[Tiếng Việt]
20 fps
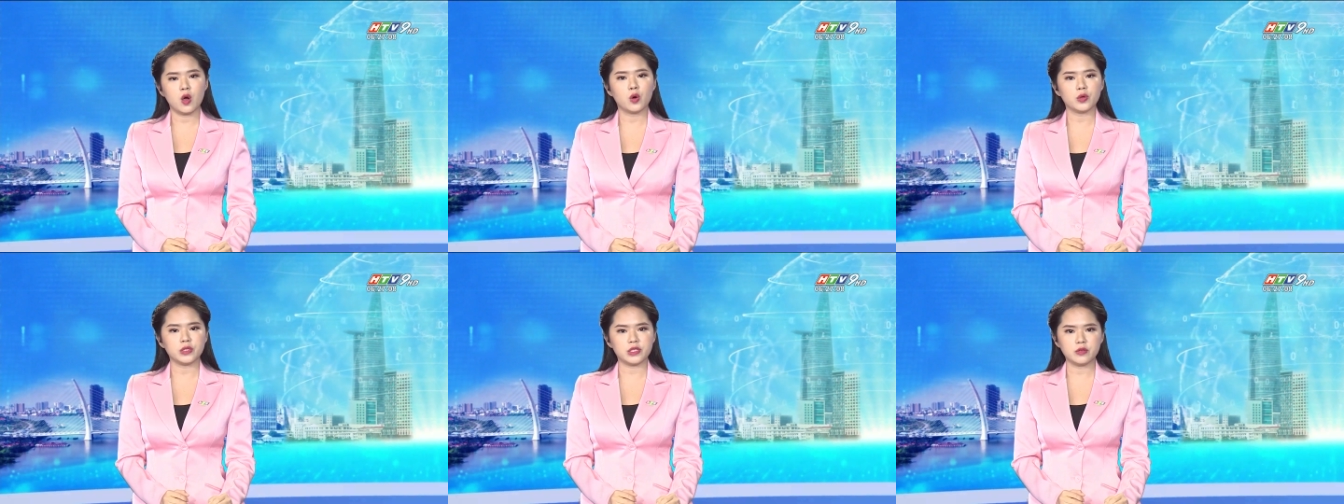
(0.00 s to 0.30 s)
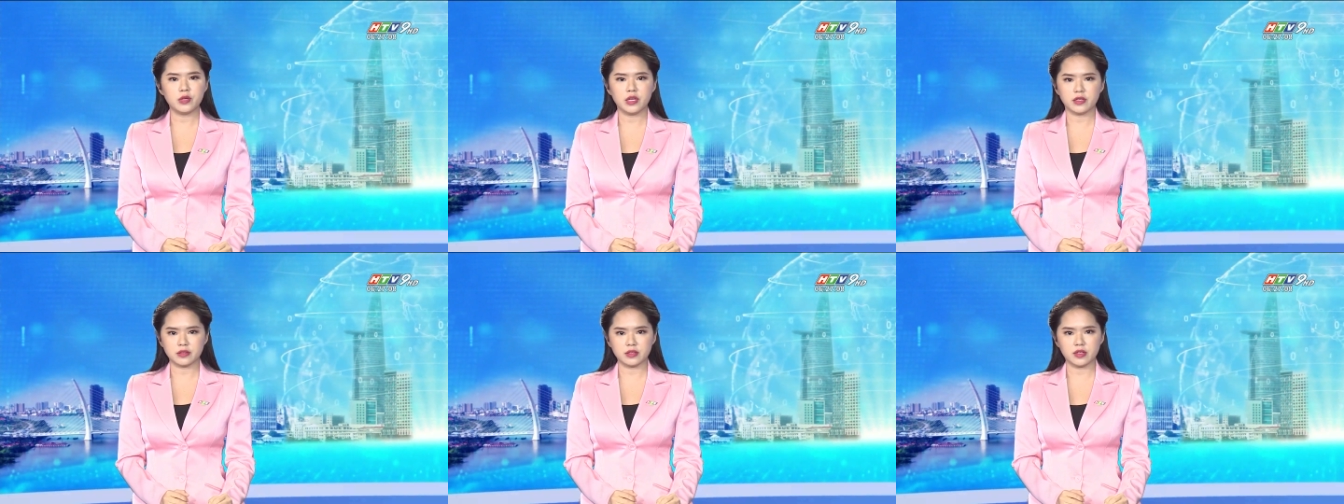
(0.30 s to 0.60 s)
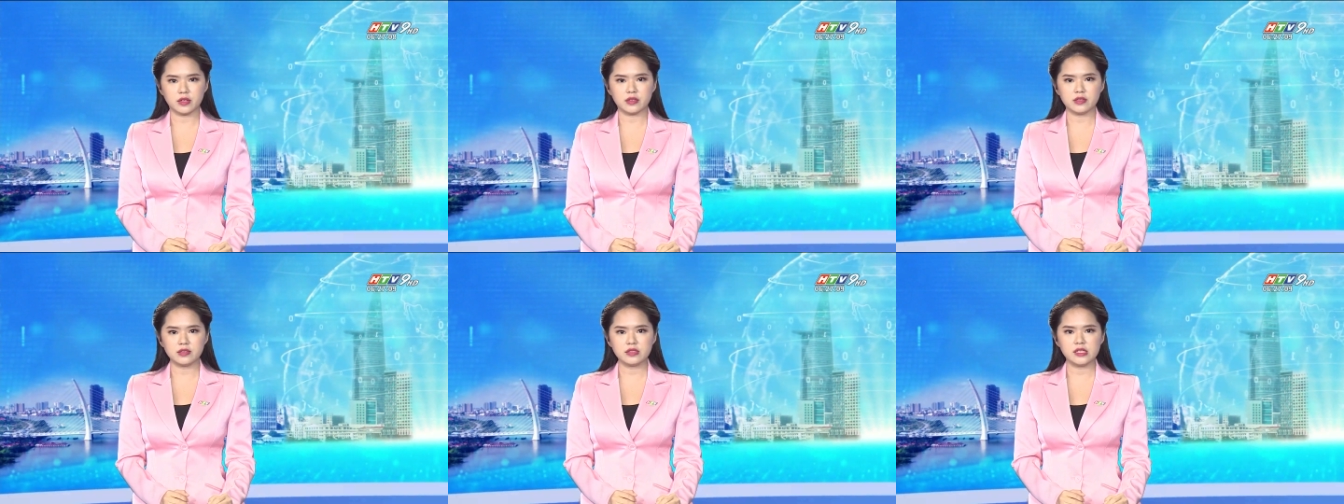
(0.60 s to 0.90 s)
hộ chiếu điện
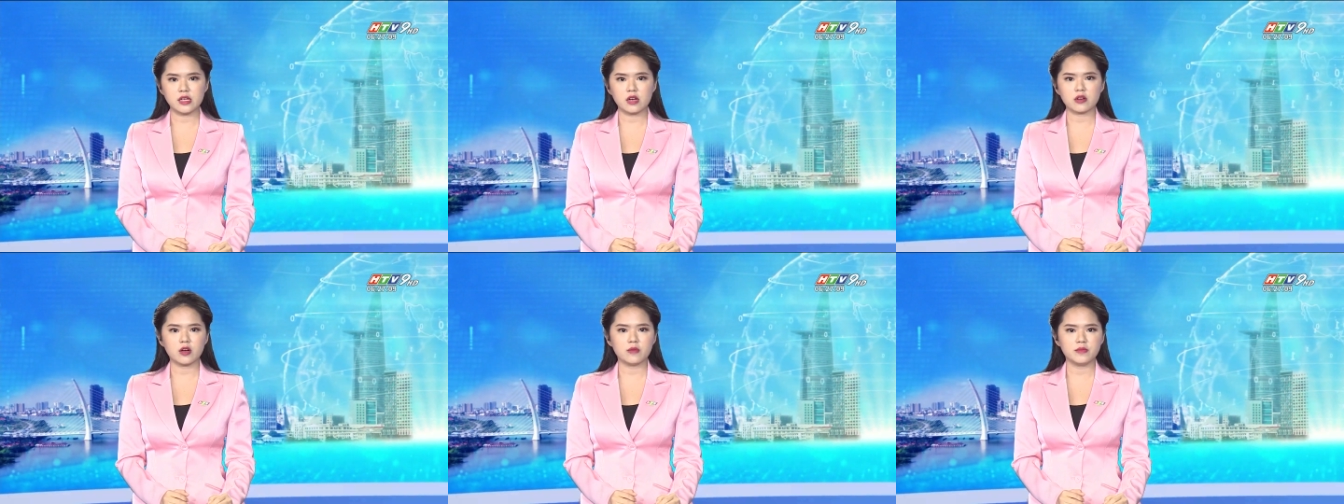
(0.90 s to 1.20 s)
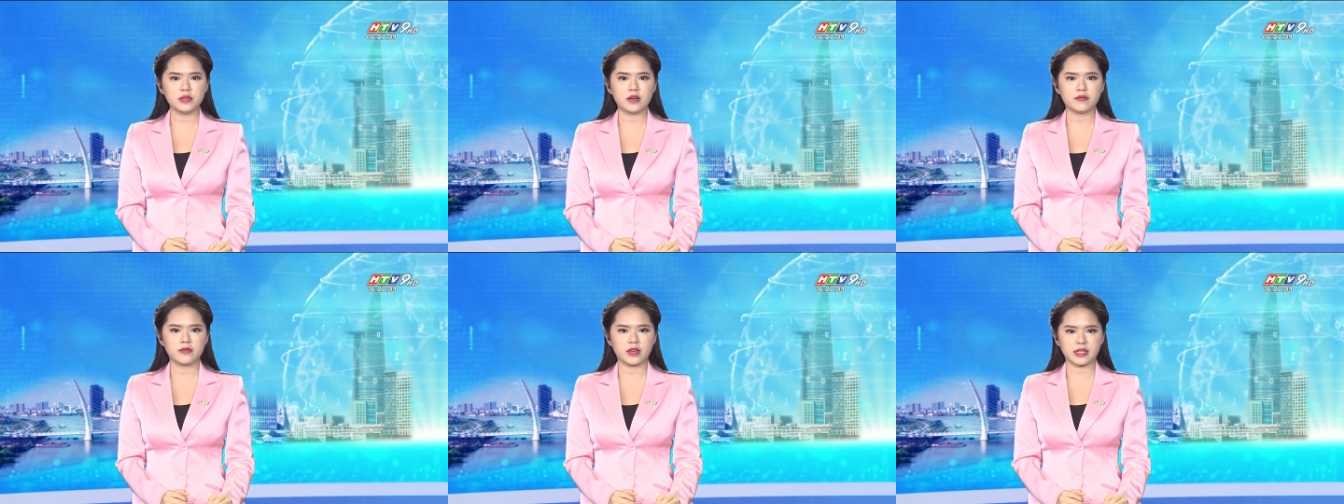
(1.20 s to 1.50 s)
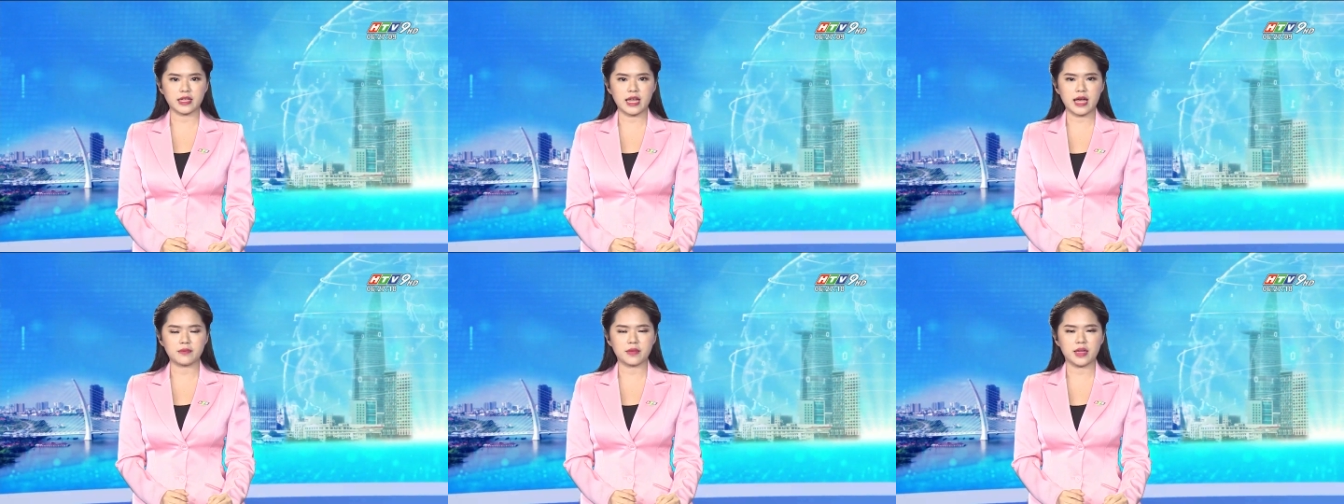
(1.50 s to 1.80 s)
tử cho công dân
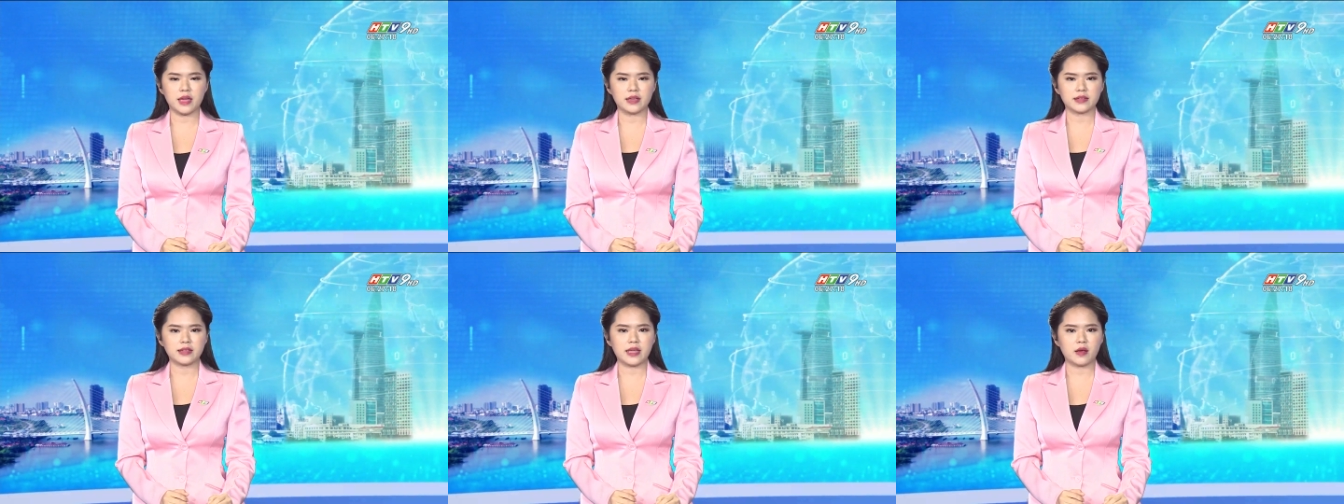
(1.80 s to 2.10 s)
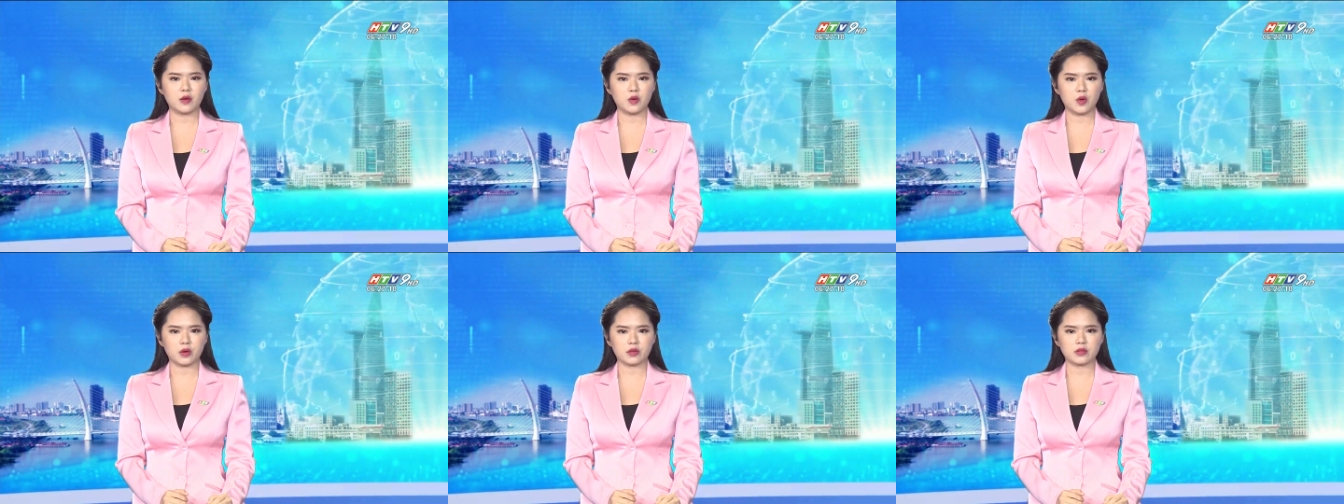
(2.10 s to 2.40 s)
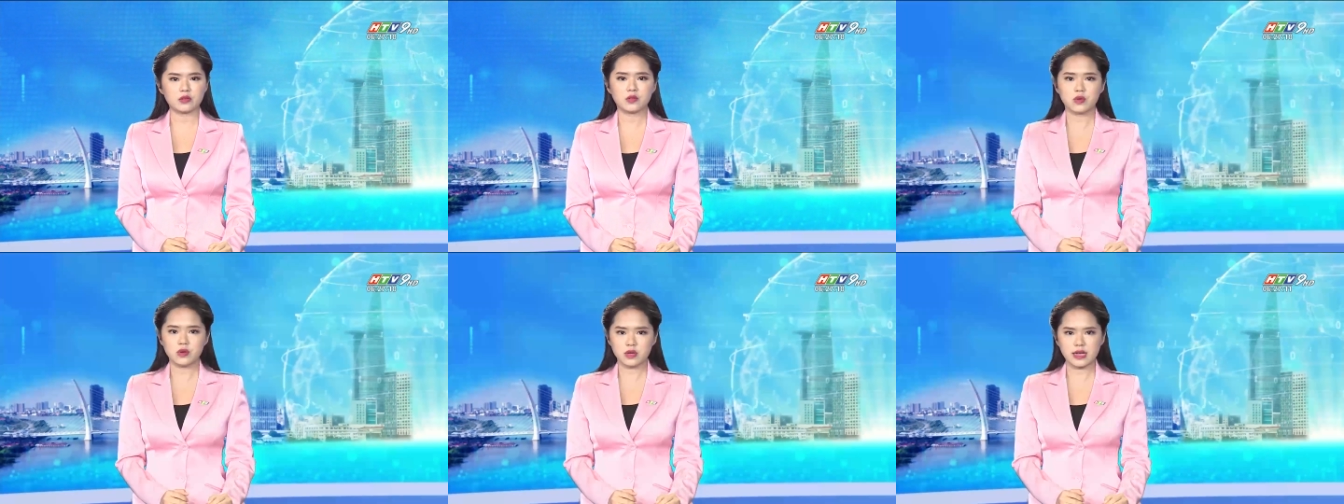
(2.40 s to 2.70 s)
Việt Nam theo luật
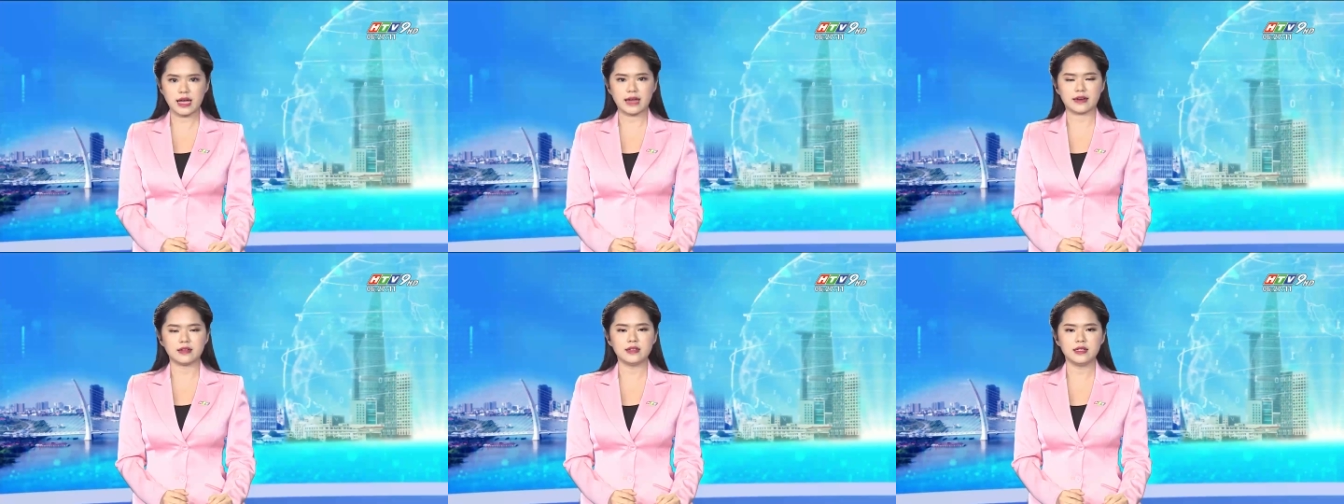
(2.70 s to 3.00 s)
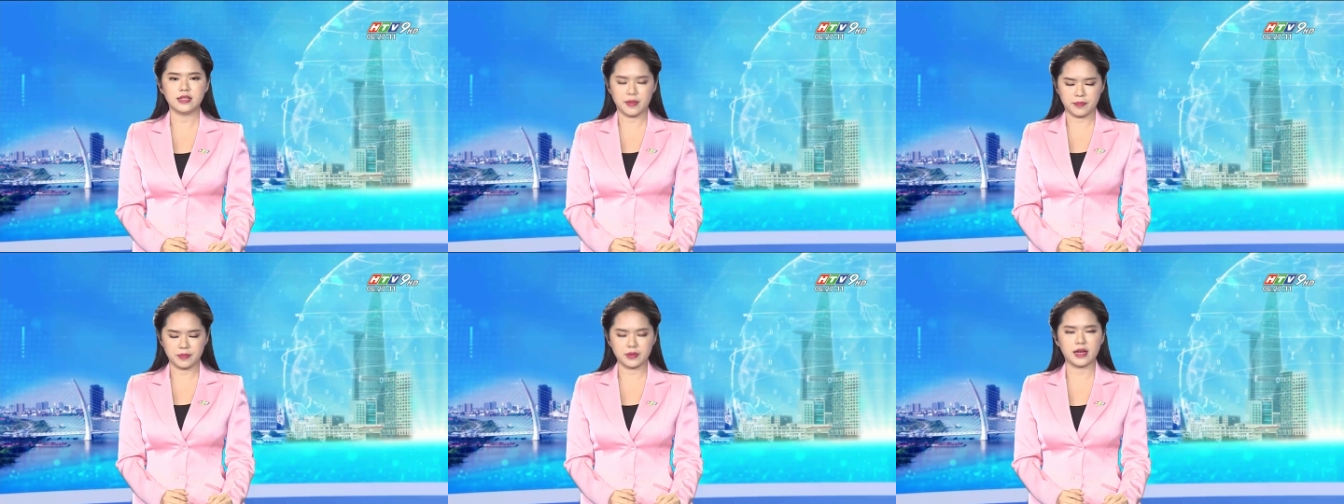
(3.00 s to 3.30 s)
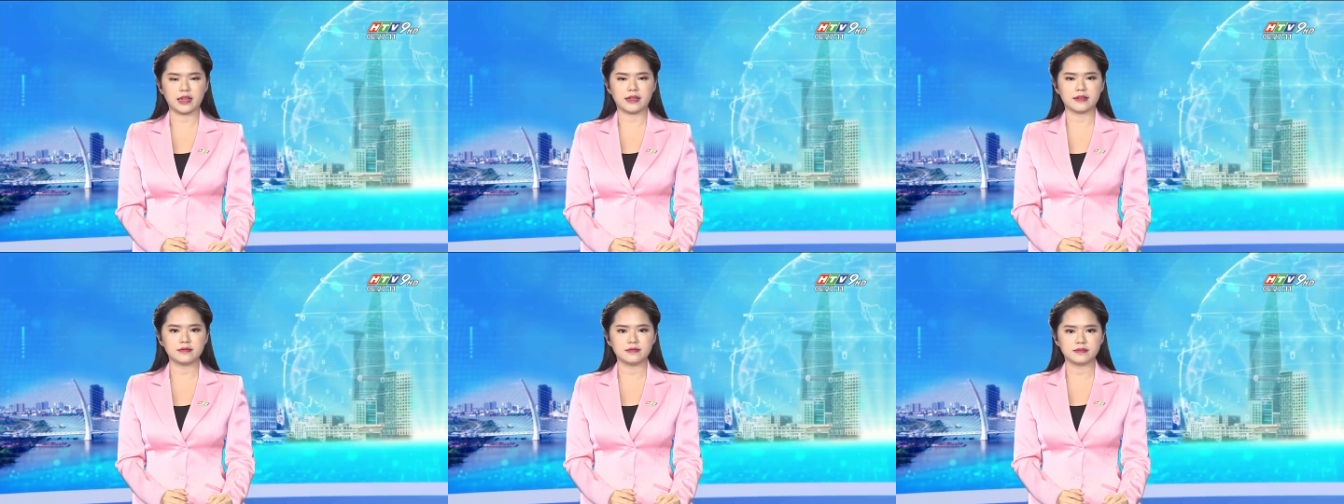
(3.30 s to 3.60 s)
xuất cảnh, nhập
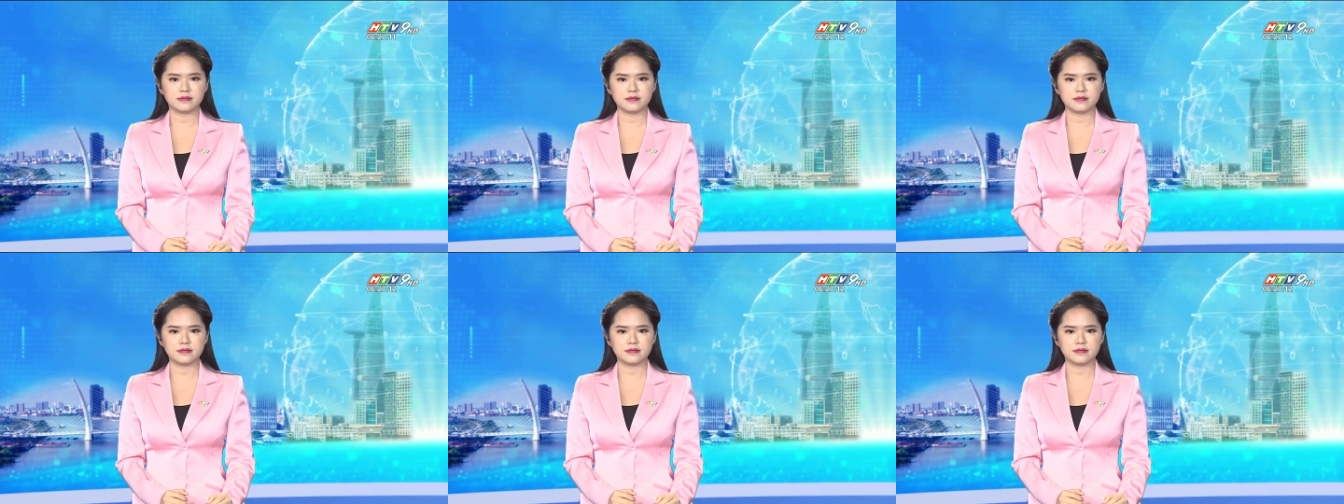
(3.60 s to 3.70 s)
cảnh.